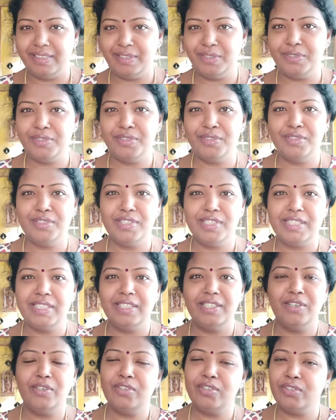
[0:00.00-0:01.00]
ఈరోజు నుంచి
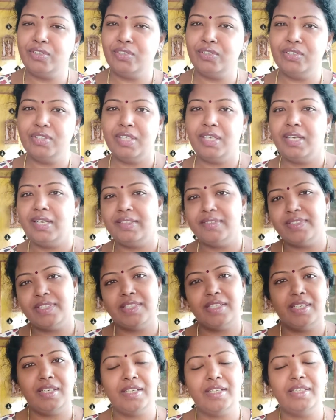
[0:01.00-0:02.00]
ఒక కొత్త లైఫ్
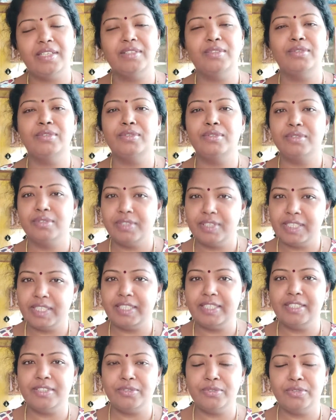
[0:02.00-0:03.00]
స్టైల్ నేను
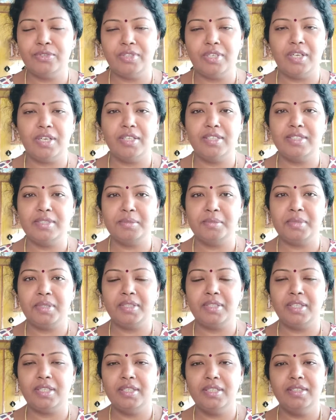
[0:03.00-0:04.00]
చేంజ్ అవుతున్నానని
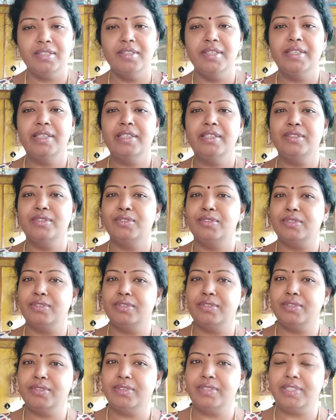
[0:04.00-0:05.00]
చెప్పాను కదా సో
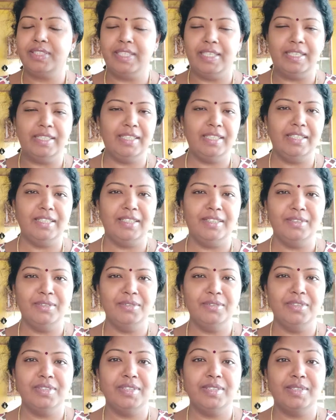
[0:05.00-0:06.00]
దానికి
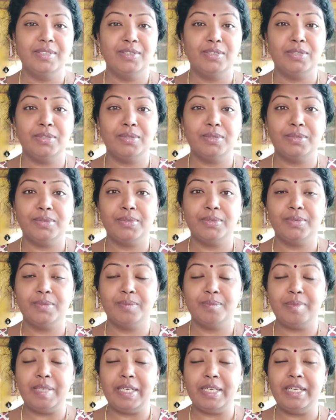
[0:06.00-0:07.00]
కాను సో
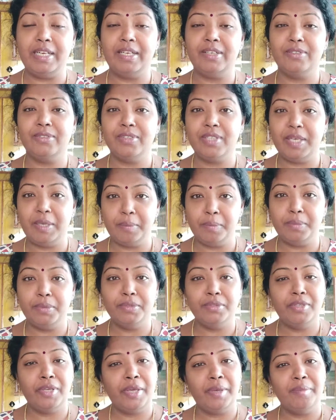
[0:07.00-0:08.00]
మరి నేను
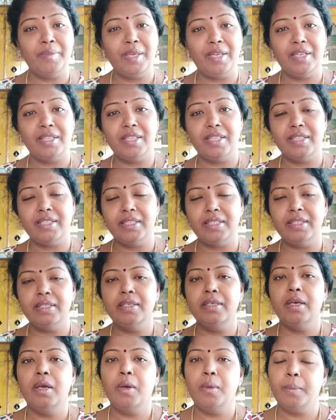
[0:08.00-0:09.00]
ఎప్పుడు ఏమి అనేది అయితే
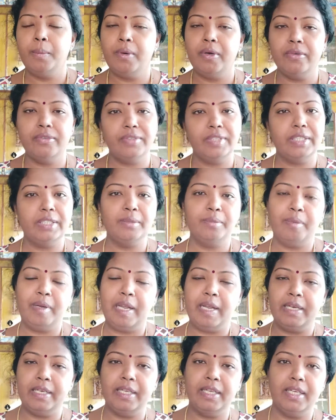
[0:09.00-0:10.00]
పర్ఫెక్ట్
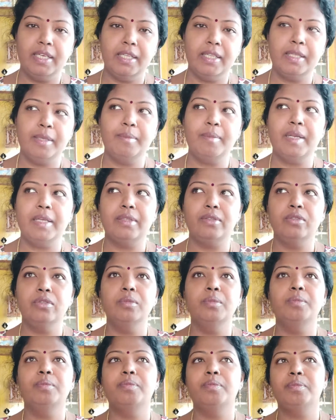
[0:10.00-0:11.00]
ప్లానింగ్ అనేది ఏం లేదు
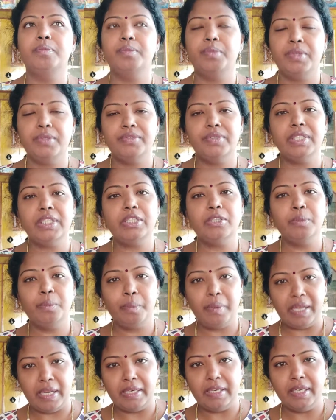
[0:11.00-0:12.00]
పర్ఫెక్ట్
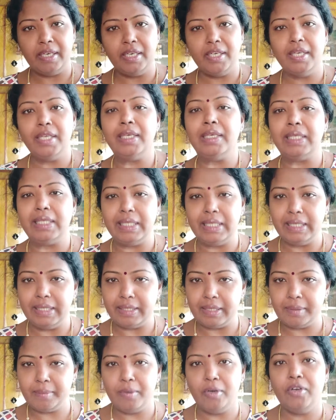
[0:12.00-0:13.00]
ప్లానింగ్ అంటే ఈ
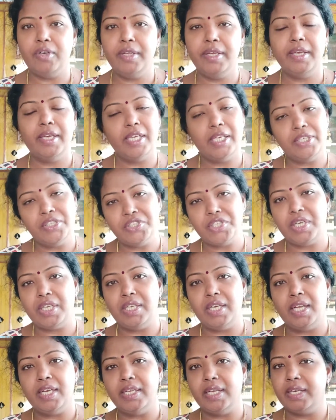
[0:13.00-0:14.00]
టైంలోనే ఎండ్
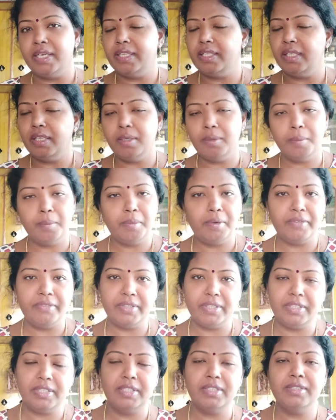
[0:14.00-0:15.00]
చేయాలి అనేది
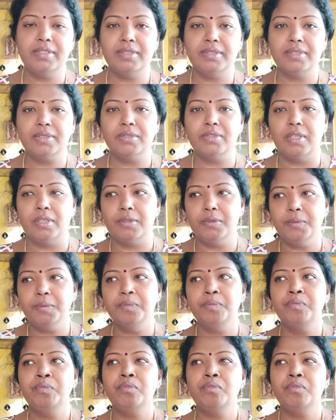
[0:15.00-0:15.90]
పర్ఫెక్ట్గా తీసుకున్నాను